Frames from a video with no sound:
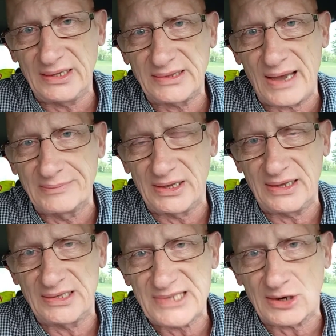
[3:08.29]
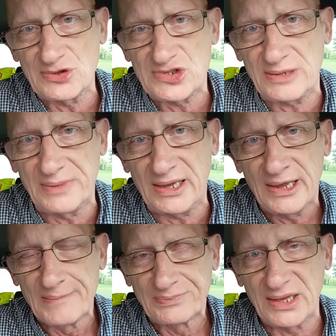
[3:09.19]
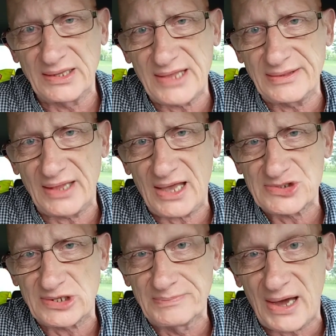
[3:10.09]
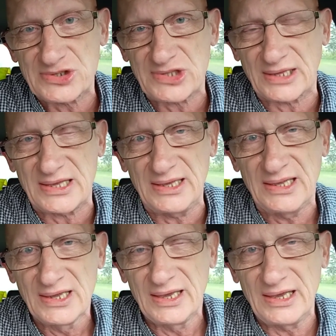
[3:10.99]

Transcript: tam zakończymy ten nasz marsz taki